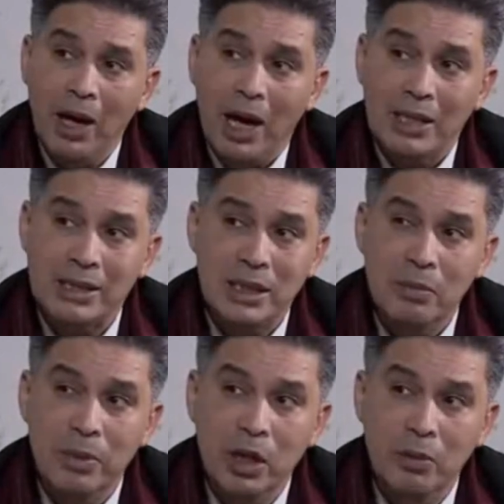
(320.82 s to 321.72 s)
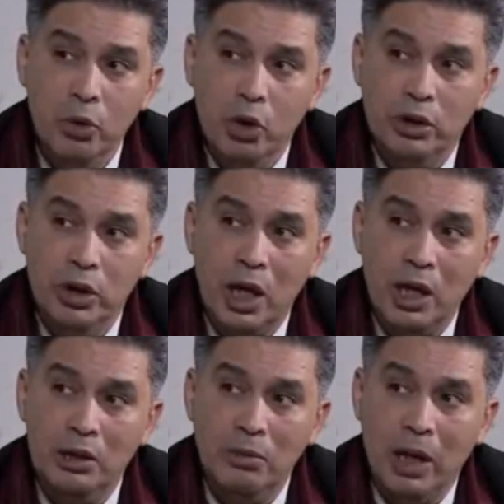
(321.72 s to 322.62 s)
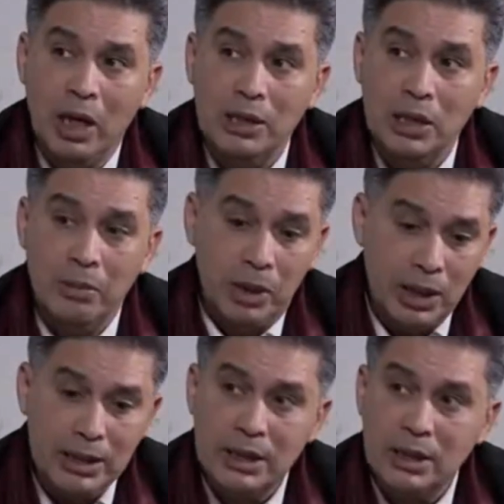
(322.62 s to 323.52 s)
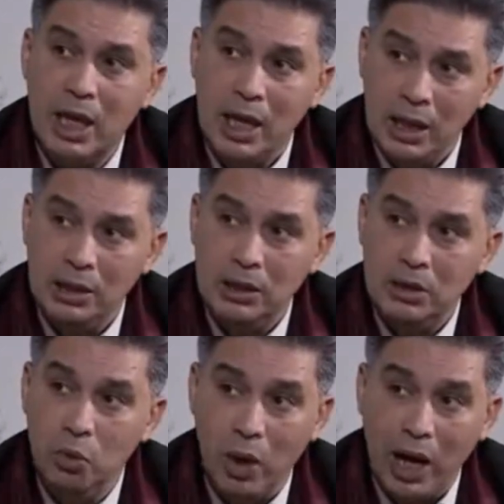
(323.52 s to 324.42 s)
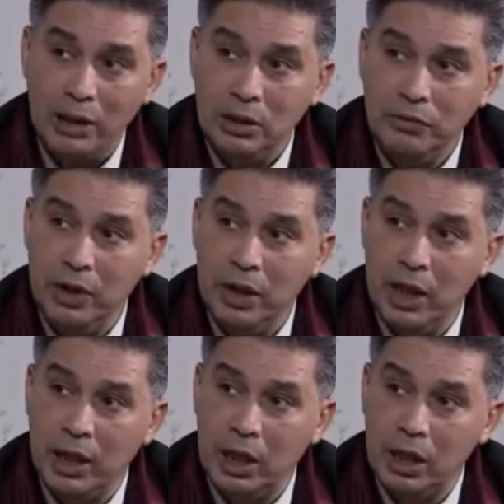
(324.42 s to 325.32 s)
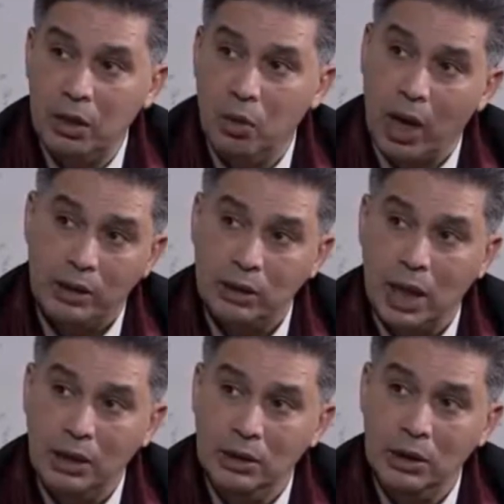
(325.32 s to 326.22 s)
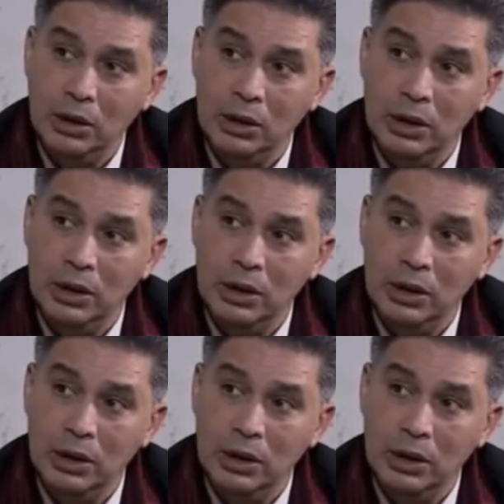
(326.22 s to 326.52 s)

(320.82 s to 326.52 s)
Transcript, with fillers: مع العزابة أن بكرتي رحلت مع العزابة نص خلت وقعدت في الذاكرة وقعدت عند